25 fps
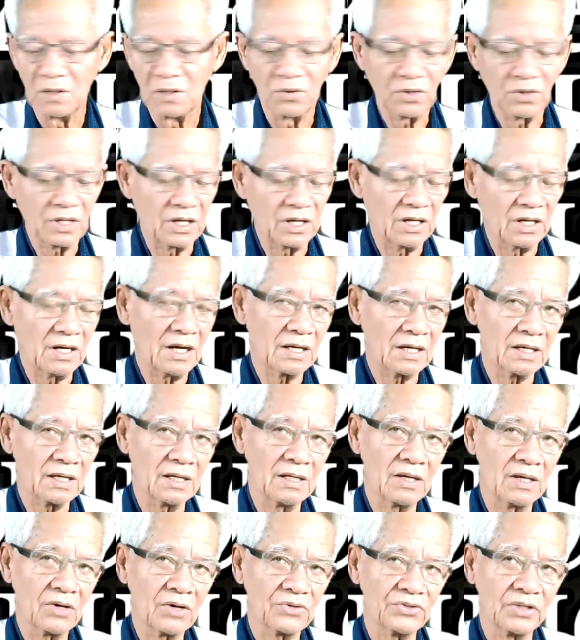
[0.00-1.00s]
โอเค ได้แค่
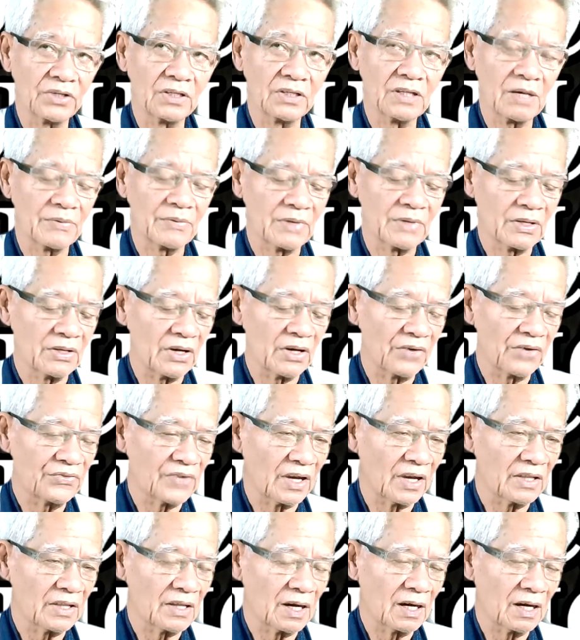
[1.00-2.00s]
นี้ก็เชิญนำทยอย
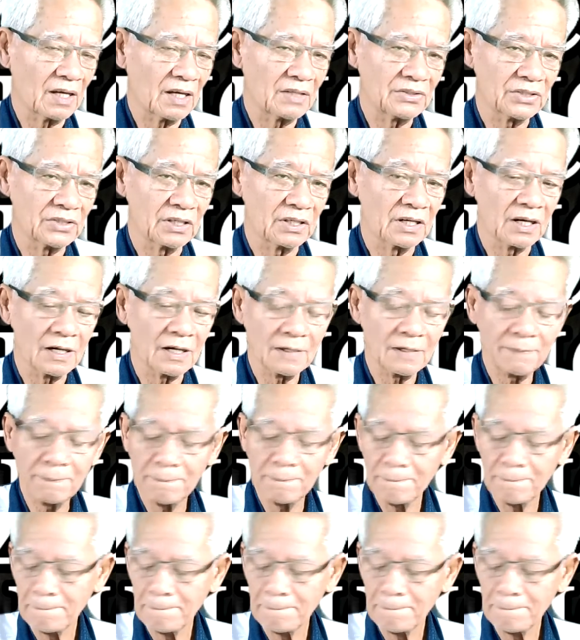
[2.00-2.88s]
สายทางนั้นเชิญครับ